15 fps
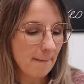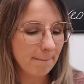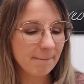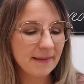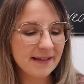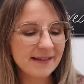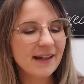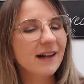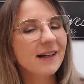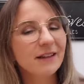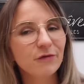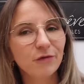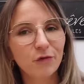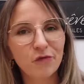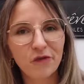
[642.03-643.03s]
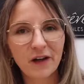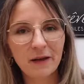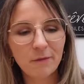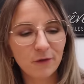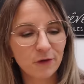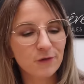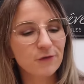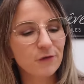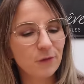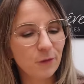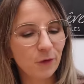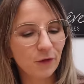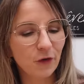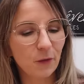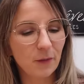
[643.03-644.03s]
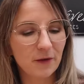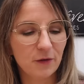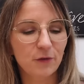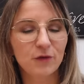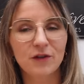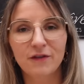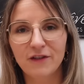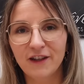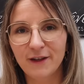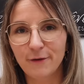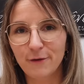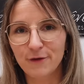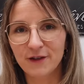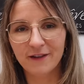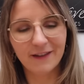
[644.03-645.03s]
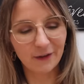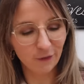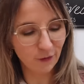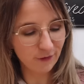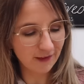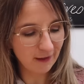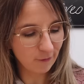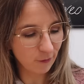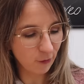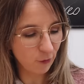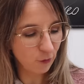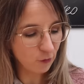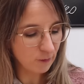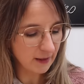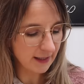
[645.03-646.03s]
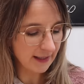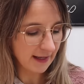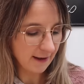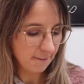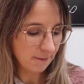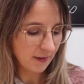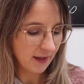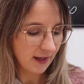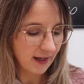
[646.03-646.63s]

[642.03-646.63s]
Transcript: Mais ça, il faut vraiment que je vous le montre parce que j'avais totalement oublié.